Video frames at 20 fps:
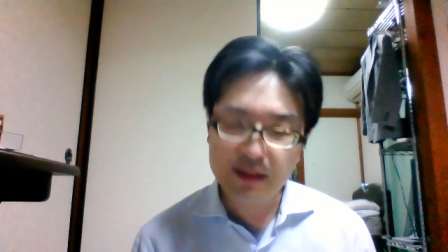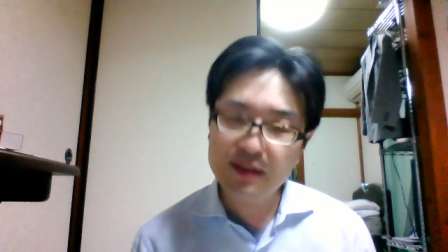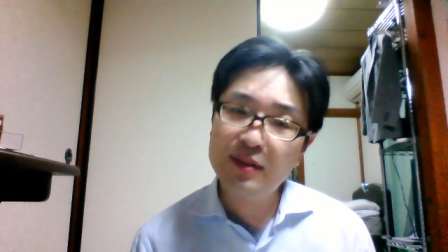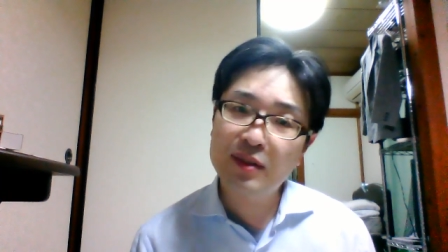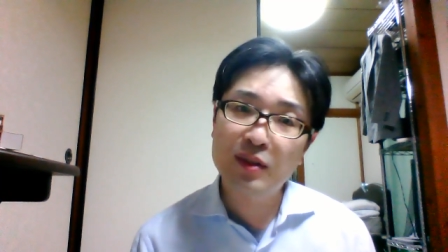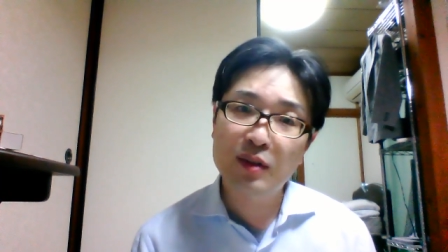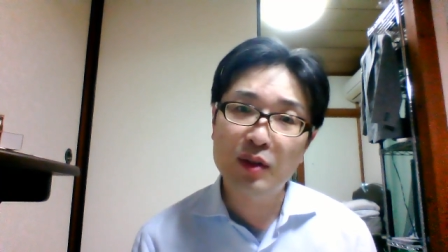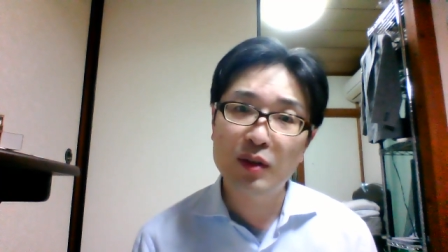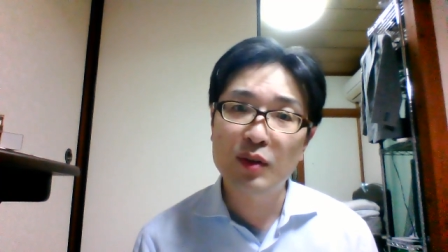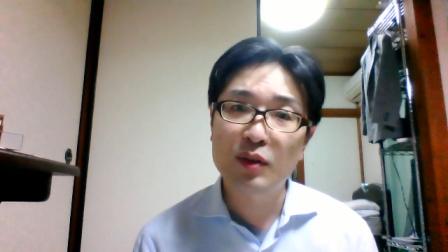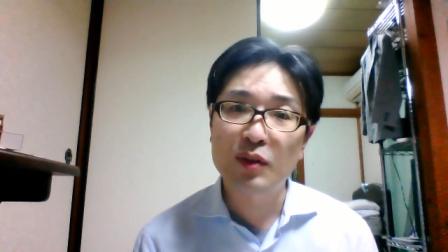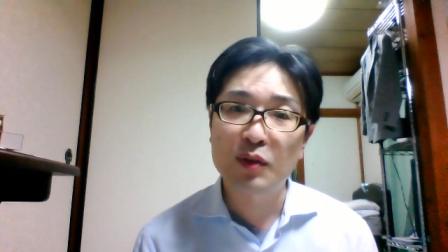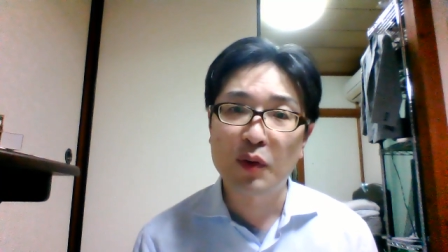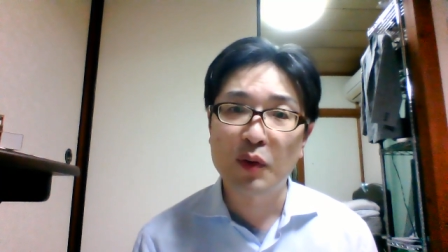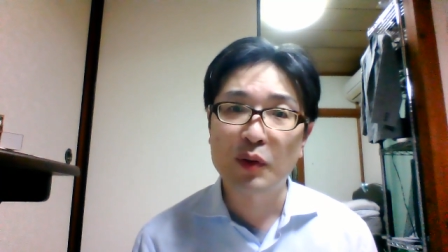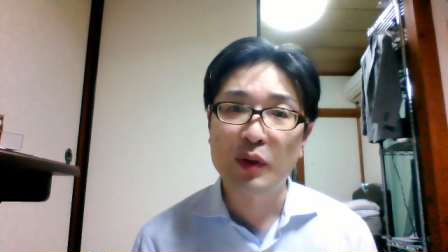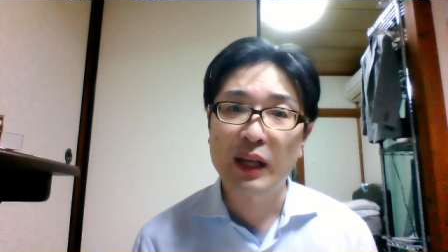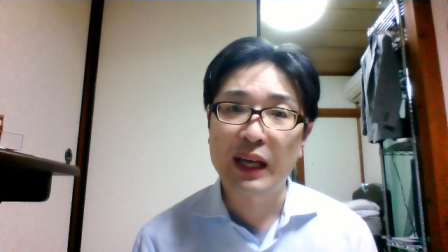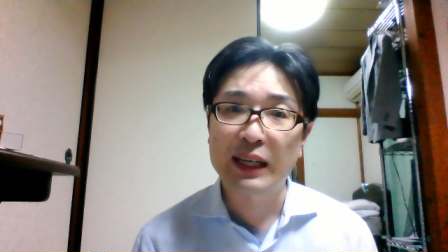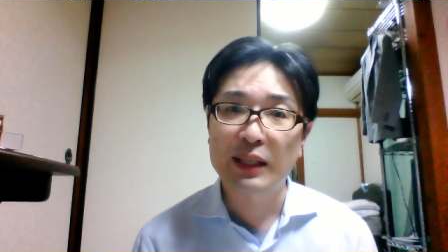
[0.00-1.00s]
因する
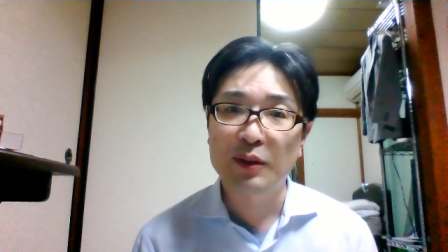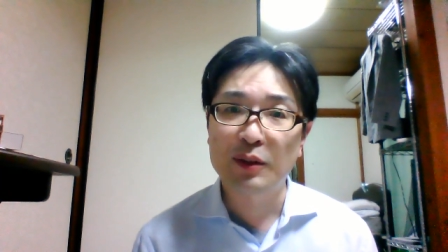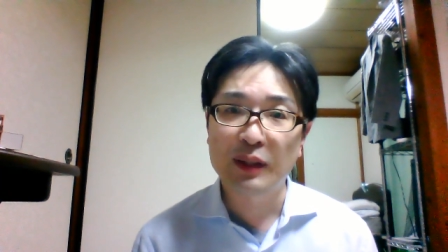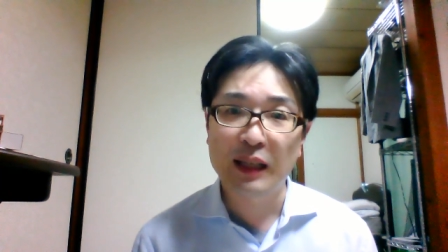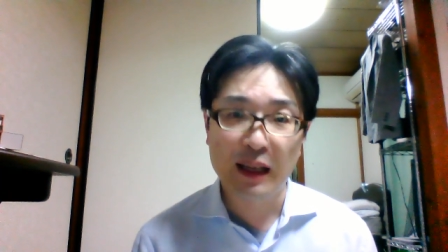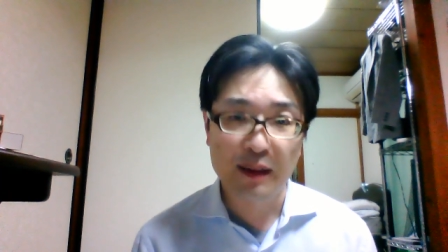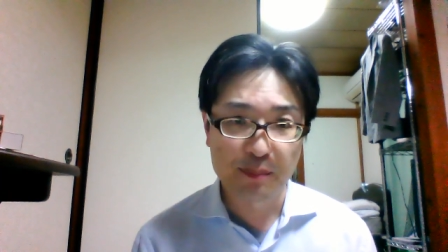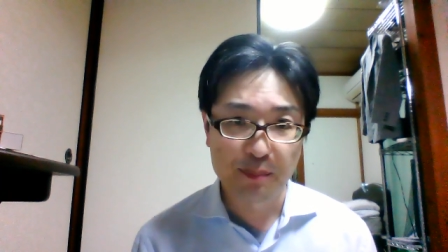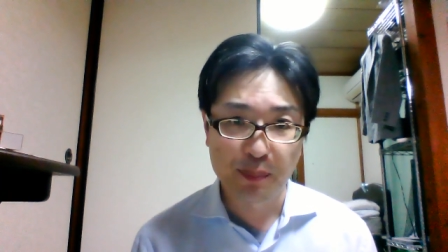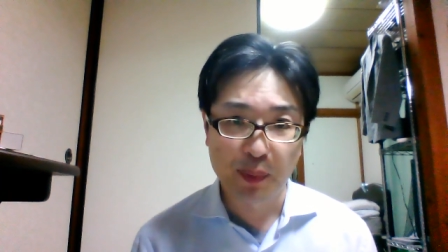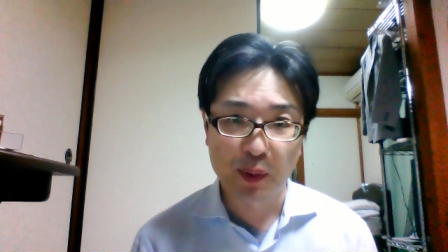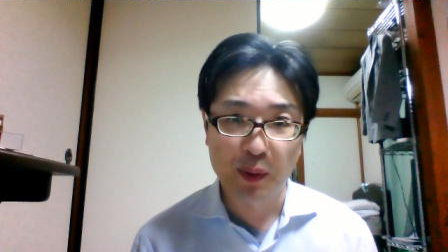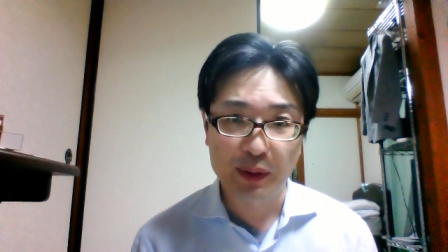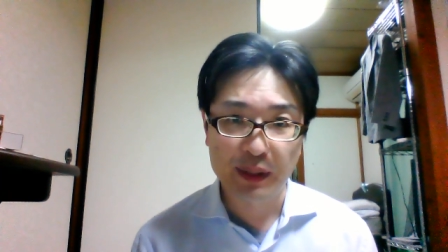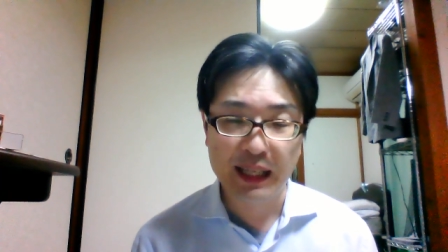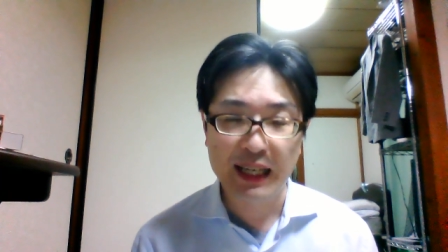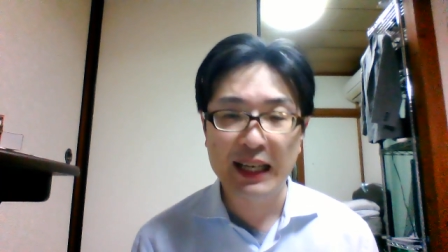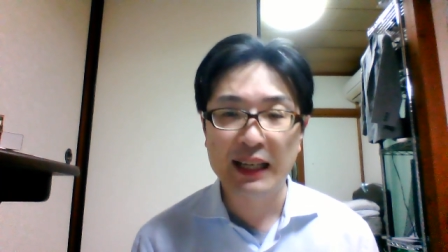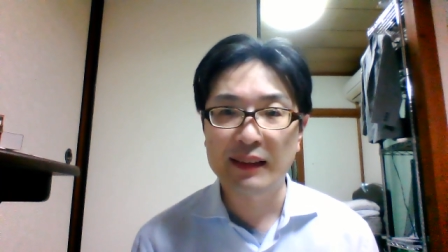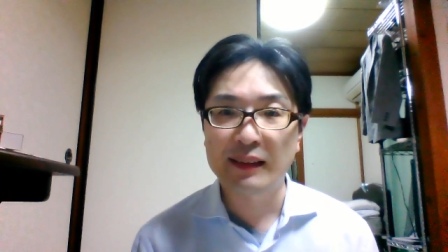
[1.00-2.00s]
損害の店舗
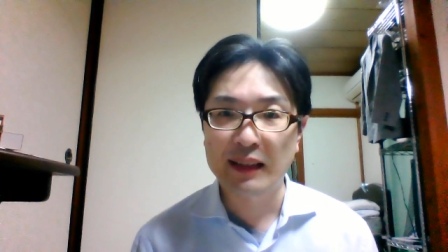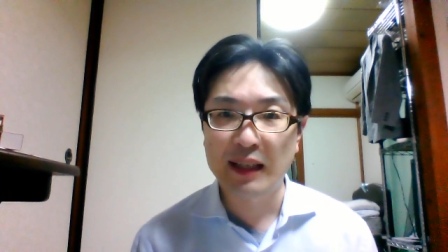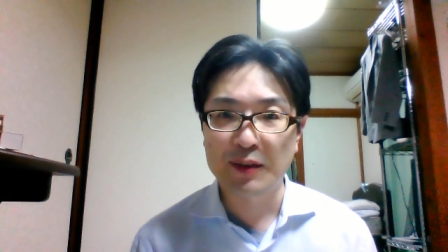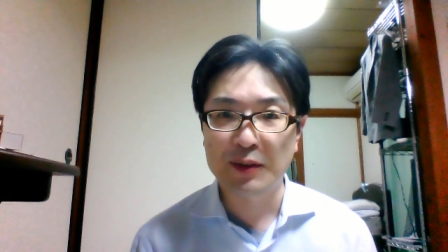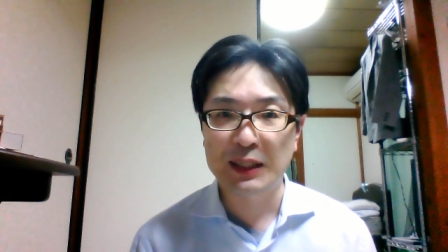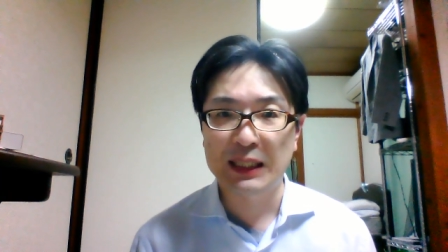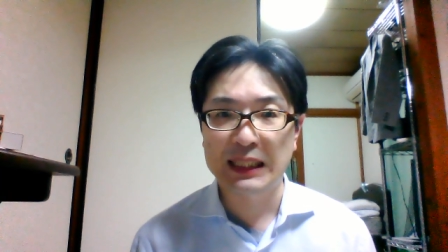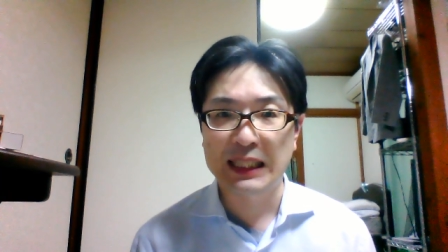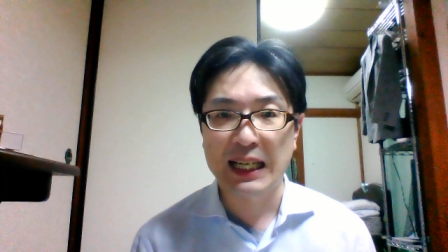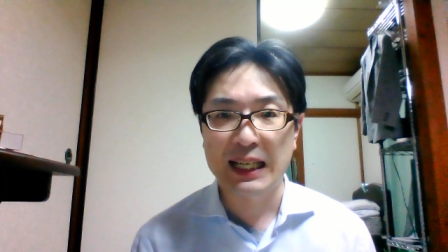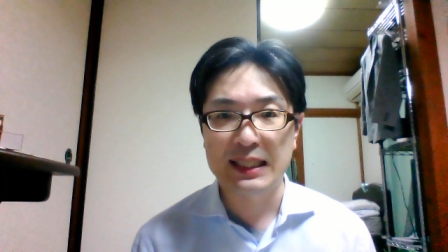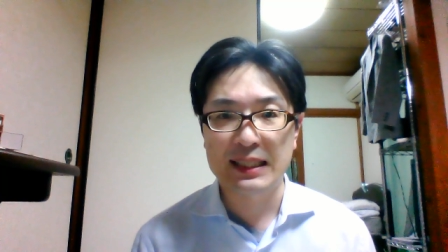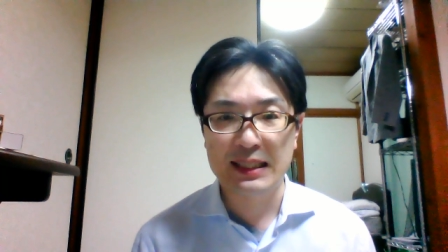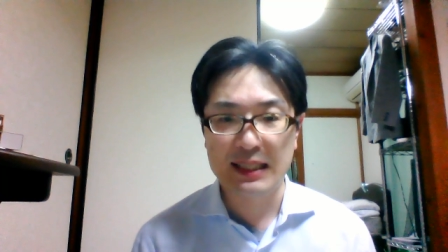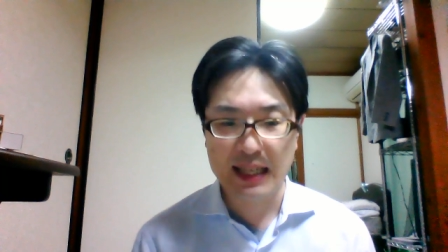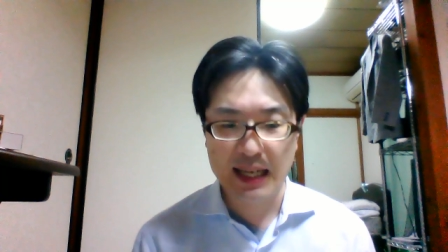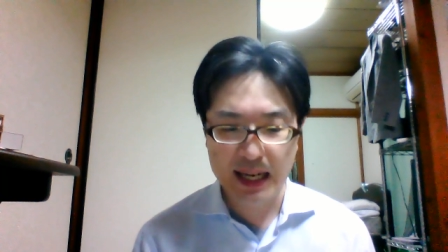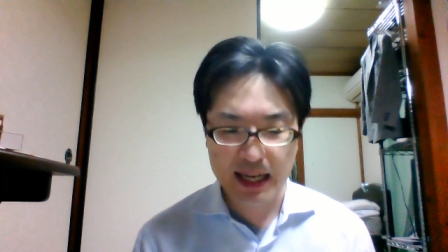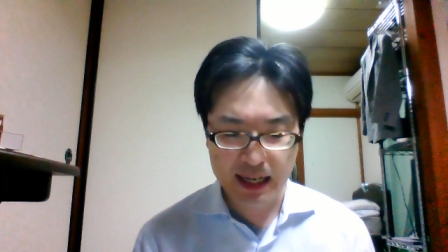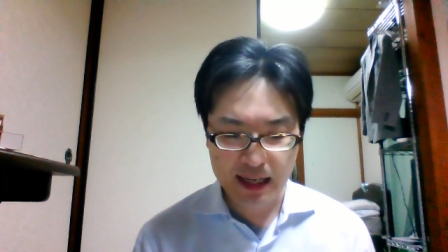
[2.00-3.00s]
であったのに対し
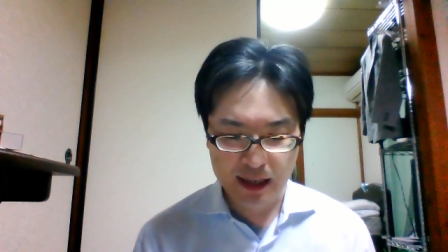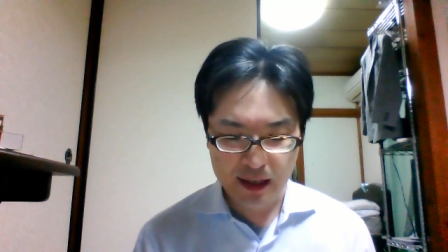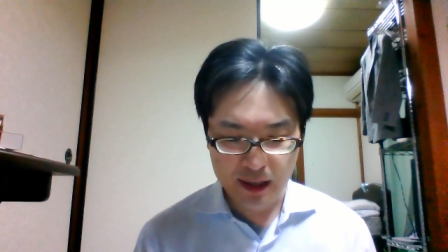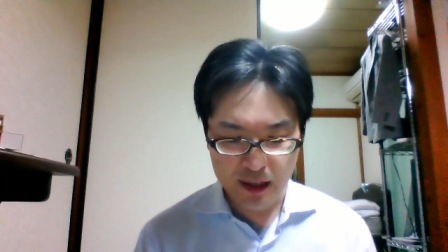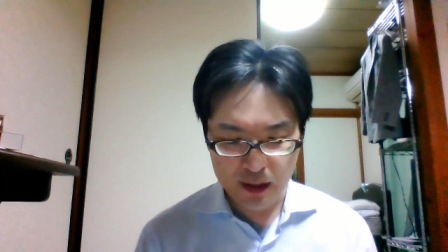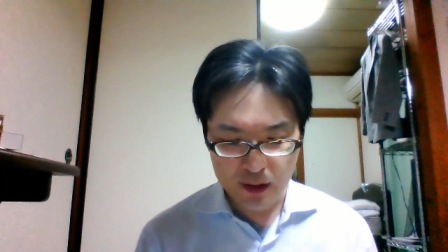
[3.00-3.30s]
て